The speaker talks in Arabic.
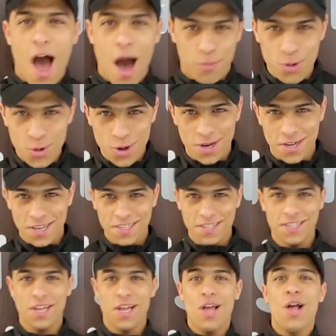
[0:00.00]
ابوك
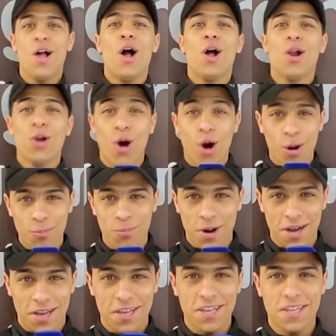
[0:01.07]
لو
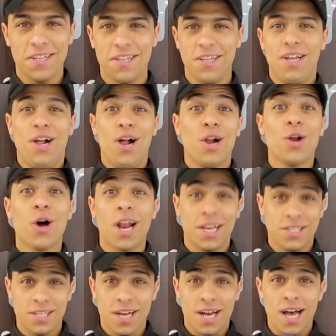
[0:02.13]
امك لو
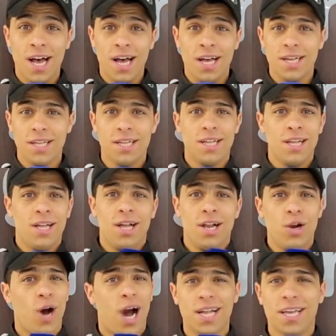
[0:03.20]
الاصدقاء
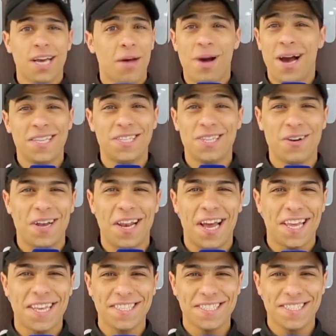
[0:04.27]
لو حديقه ما حد يسوي لك